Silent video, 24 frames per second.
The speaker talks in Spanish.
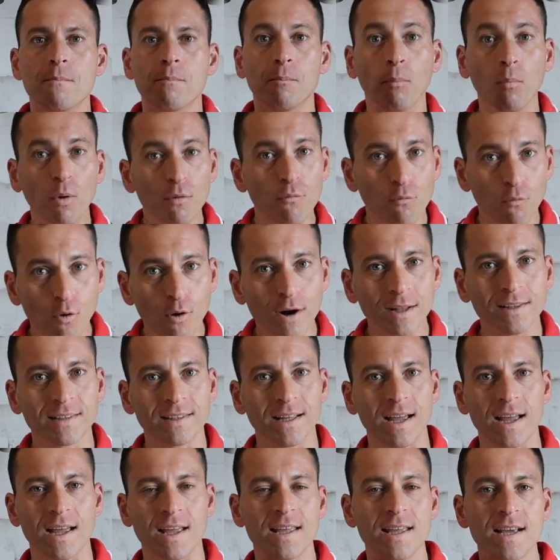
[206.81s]
muy
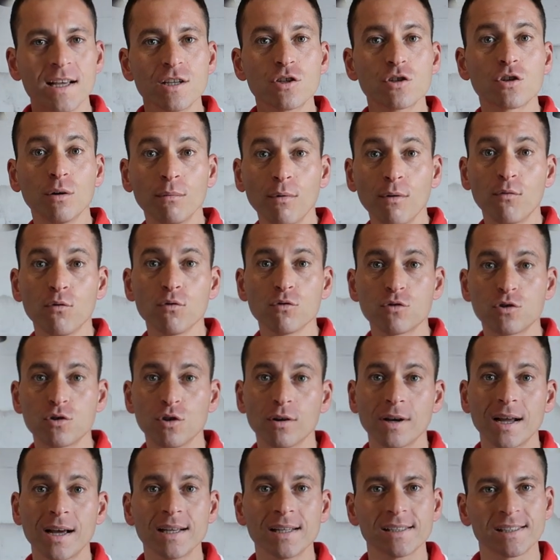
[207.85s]
fuerte y es cómo
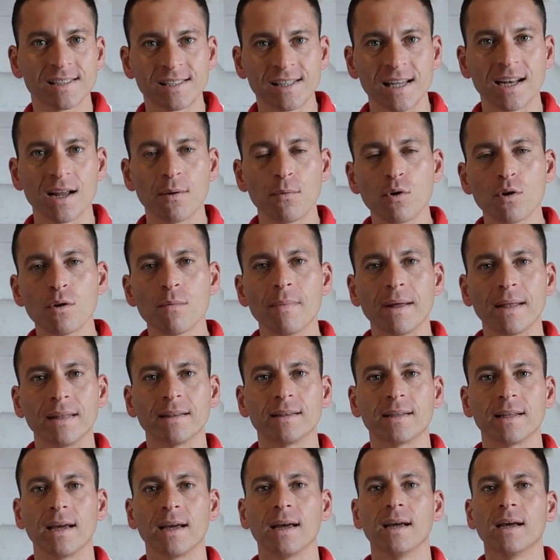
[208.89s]
funciona cerebro y
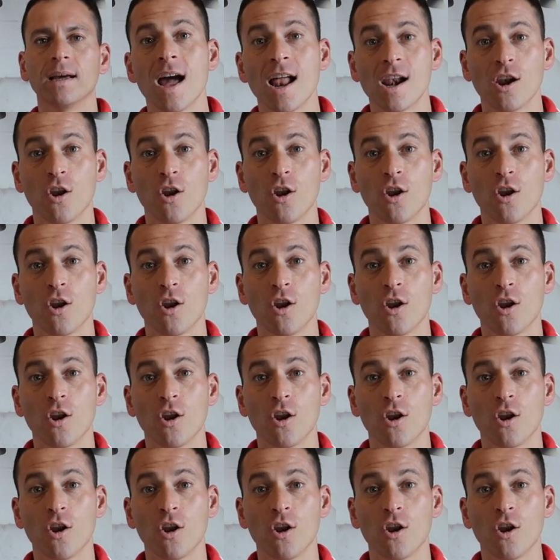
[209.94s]
mente.